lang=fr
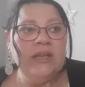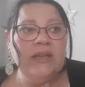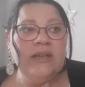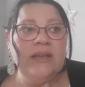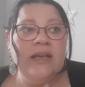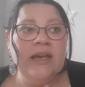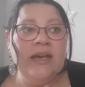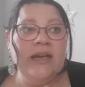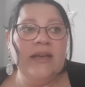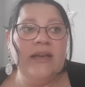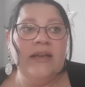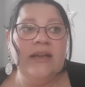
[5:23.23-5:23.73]

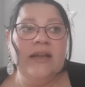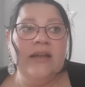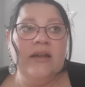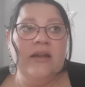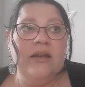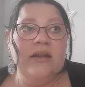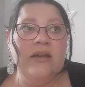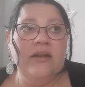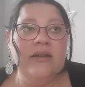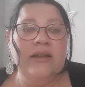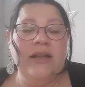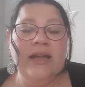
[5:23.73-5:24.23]
Hier, il,
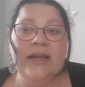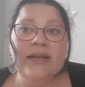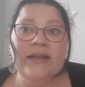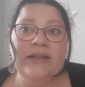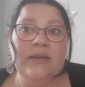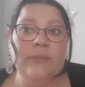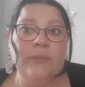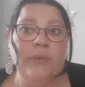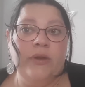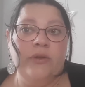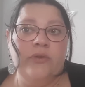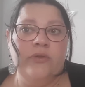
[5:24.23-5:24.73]
a, il
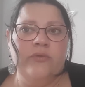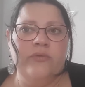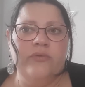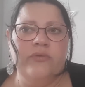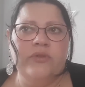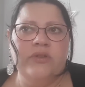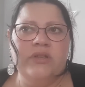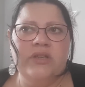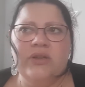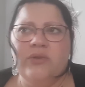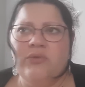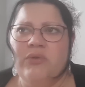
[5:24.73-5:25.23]
arrêtait pas de
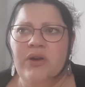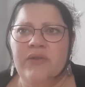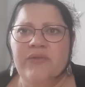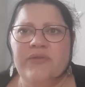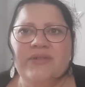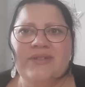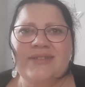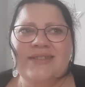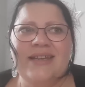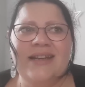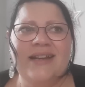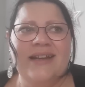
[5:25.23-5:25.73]
venir, ou
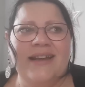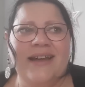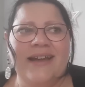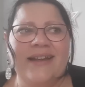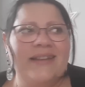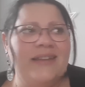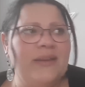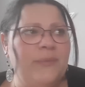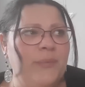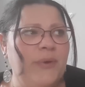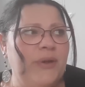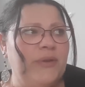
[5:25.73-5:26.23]
avant-hier, il
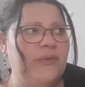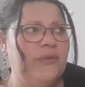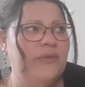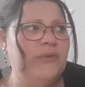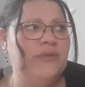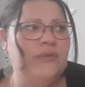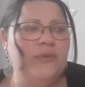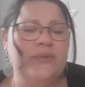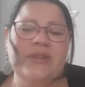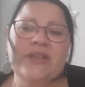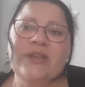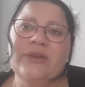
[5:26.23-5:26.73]
arrêtait pas de
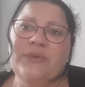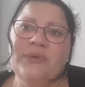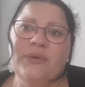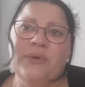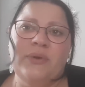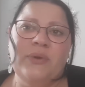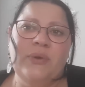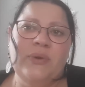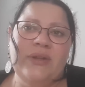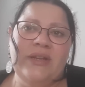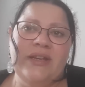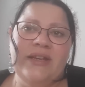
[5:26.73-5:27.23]
sauter
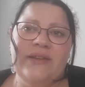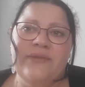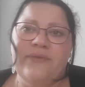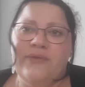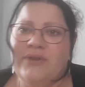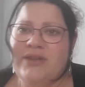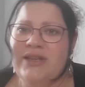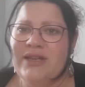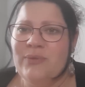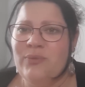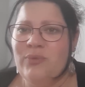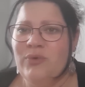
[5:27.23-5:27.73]
sur le lit,
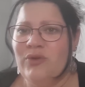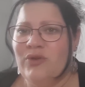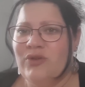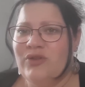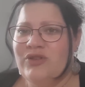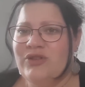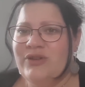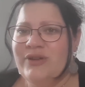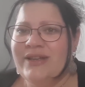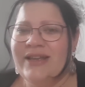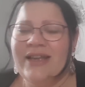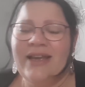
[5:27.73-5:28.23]
venir pour que
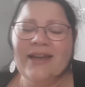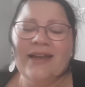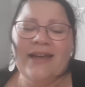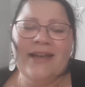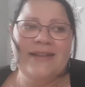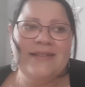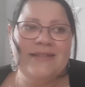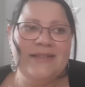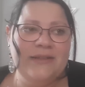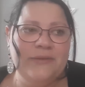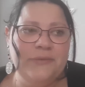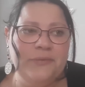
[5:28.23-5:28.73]
je le
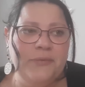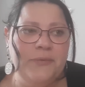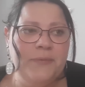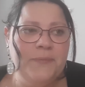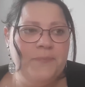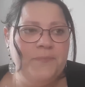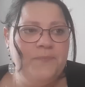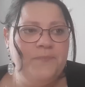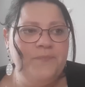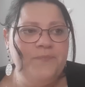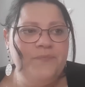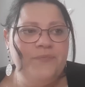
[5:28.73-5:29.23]
caresse et tout,
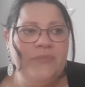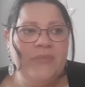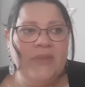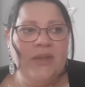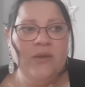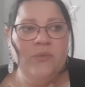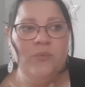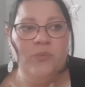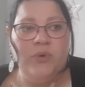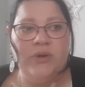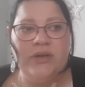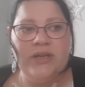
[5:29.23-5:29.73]

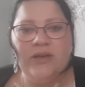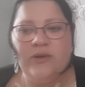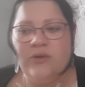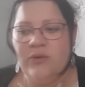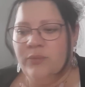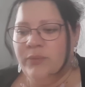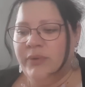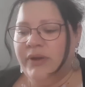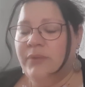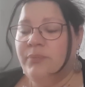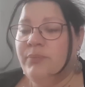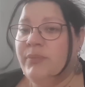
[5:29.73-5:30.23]
pour qu'il
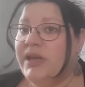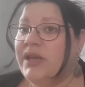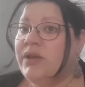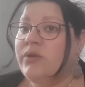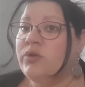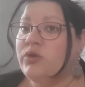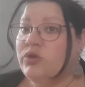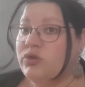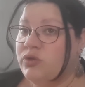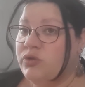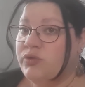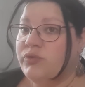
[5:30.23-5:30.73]
comprenne ben,
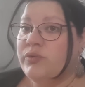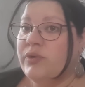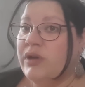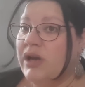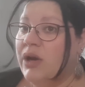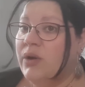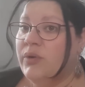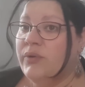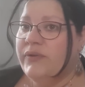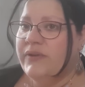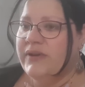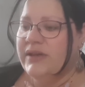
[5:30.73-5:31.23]
que je suis
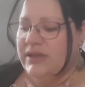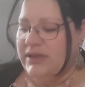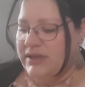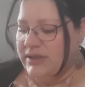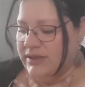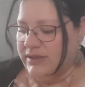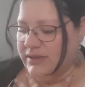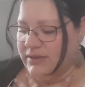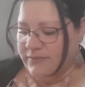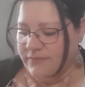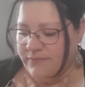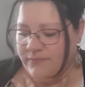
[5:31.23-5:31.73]
là
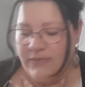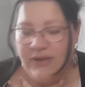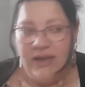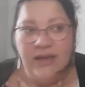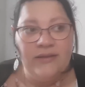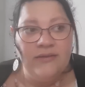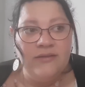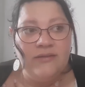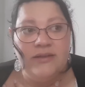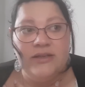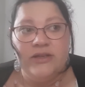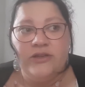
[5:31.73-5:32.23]
aussi.
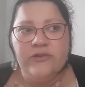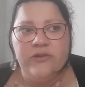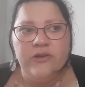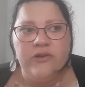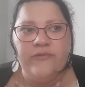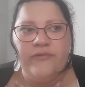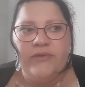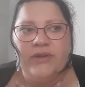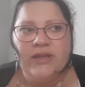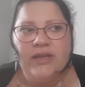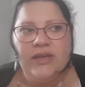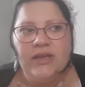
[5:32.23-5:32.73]
Attendez, j'ai
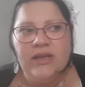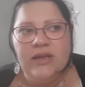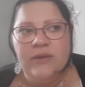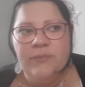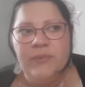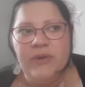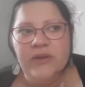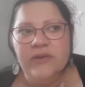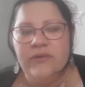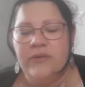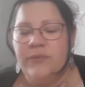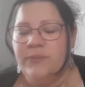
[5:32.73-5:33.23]
enlevé Téna
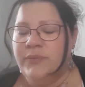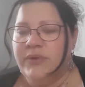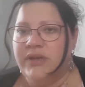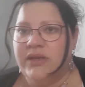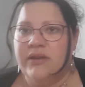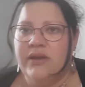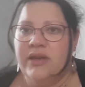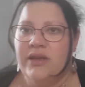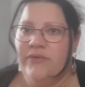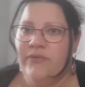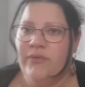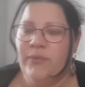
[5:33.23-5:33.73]
parce que
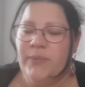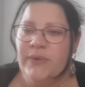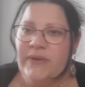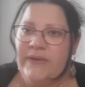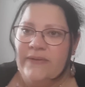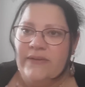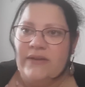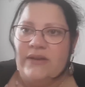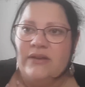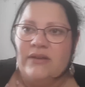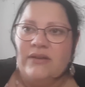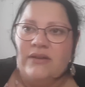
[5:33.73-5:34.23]
Pika, il veut
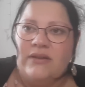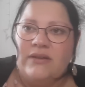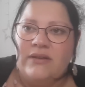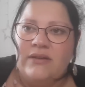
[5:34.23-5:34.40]
passer.